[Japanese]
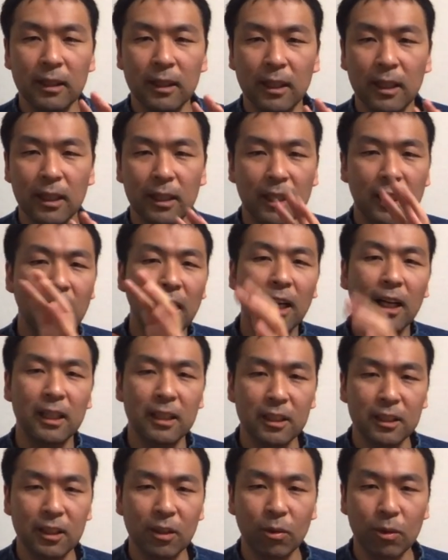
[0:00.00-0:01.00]
値上が
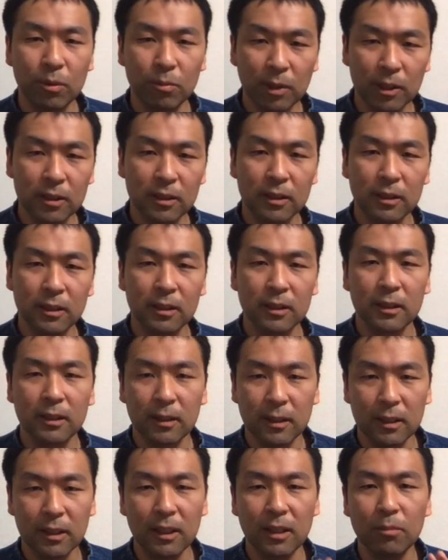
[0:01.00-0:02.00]
りしております。
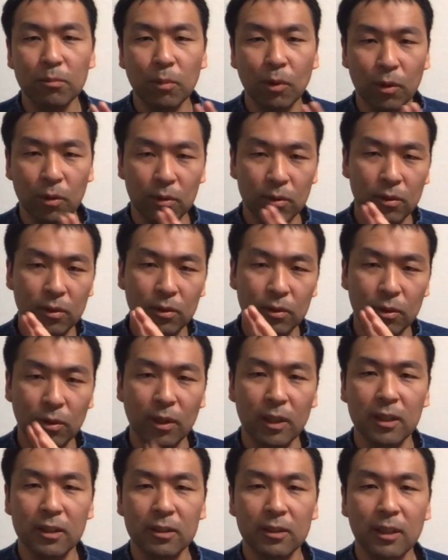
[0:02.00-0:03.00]
銀もそ
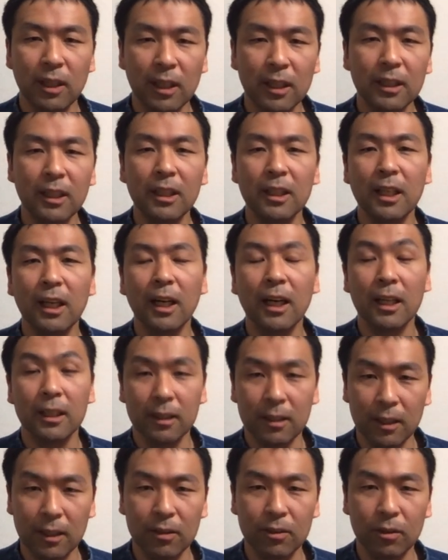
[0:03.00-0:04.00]
れにつられて値上がっ
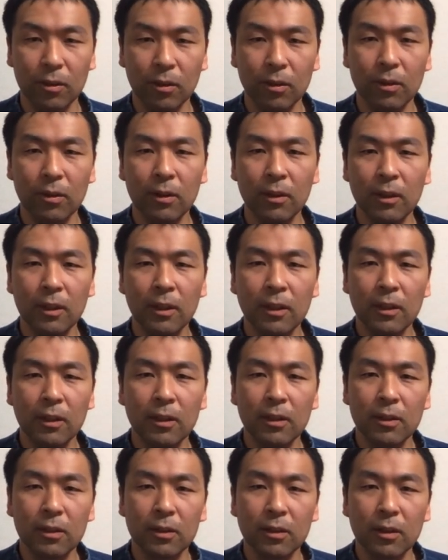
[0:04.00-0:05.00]
ていると。
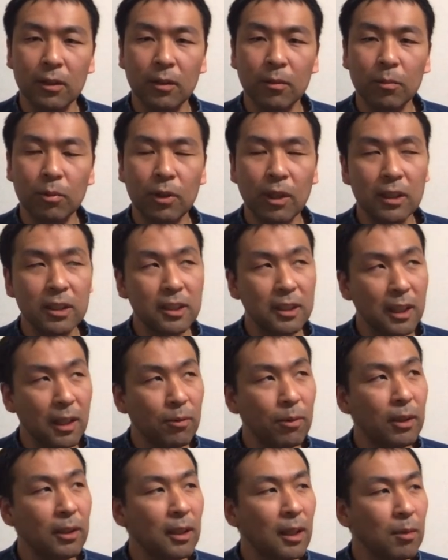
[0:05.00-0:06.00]
プラチナ
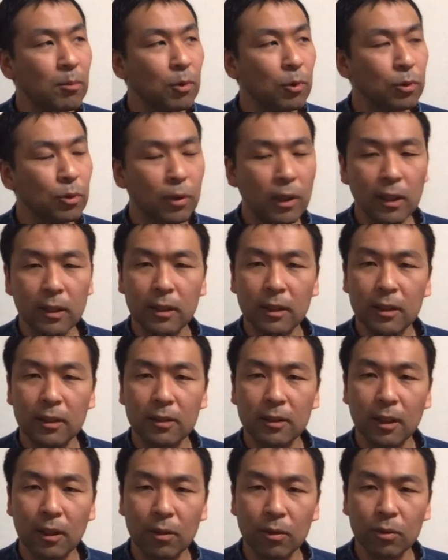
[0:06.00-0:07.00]
はだいぶ遅かったで
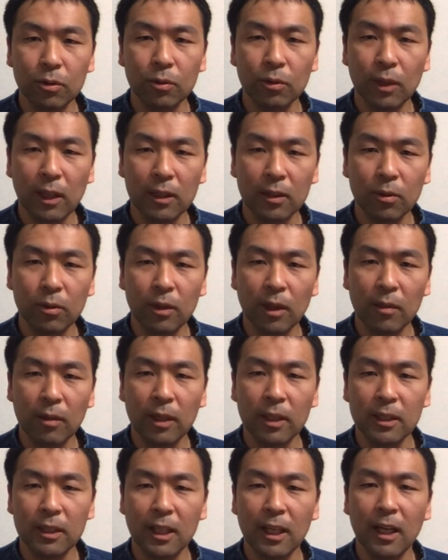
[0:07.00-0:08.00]
すけど、その後やは
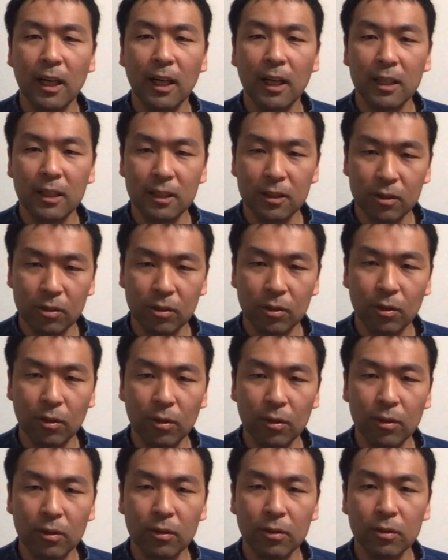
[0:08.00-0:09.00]
り値上がりする
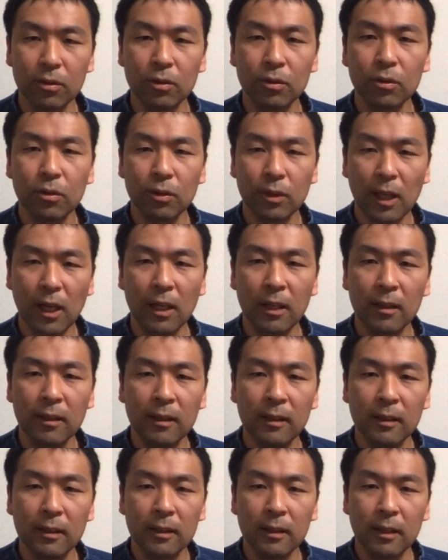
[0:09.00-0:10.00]
というような
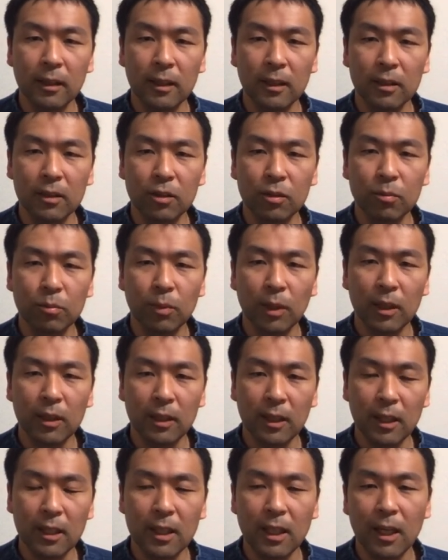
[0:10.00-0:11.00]
順番
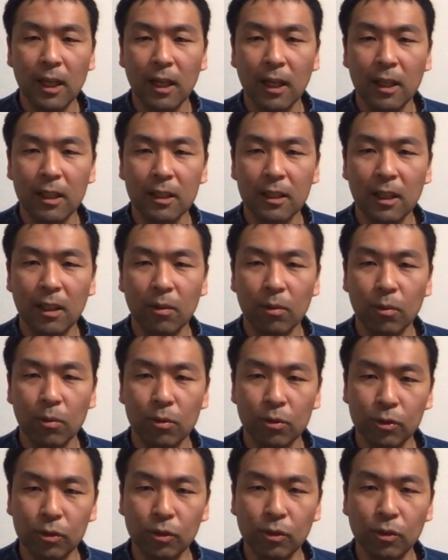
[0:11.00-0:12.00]
で値上がりが起こ
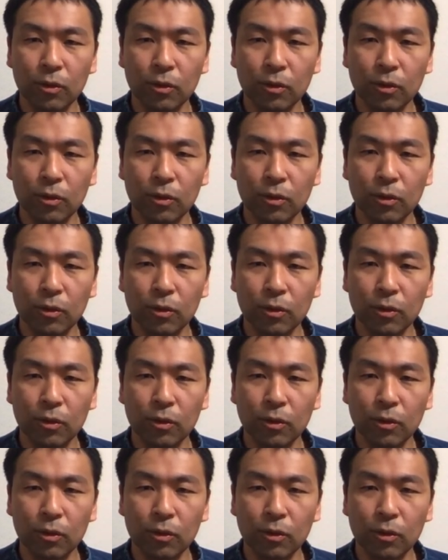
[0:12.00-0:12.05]
る